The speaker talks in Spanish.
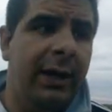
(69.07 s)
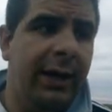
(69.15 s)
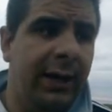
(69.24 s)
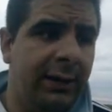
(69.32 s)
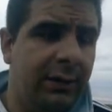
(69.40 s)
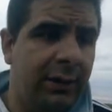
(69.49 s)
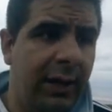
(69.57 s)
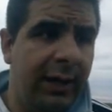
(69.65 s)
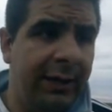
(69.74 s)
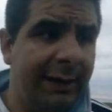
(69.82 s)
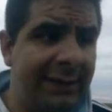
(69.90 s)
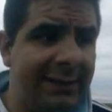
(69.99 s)

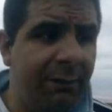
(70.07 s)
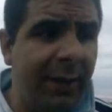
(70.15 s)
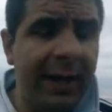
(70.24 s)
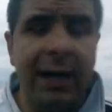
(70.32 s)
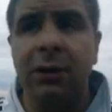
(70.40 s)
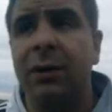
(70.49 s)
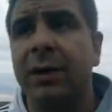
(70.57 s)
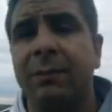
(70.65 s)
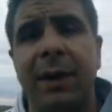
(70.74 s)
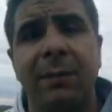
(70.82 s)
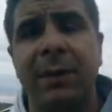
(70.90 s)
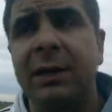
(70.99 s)
Este, separado, separados,
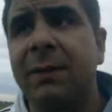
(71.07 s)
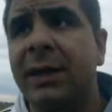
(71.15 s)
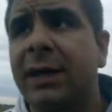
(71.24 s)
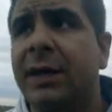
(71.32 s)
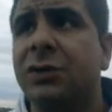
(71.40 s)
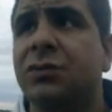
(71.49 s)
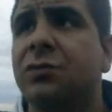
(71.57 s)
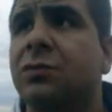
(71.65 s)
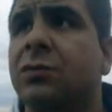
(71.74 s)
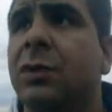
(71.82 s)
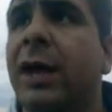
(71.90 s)
para mí Metán es un,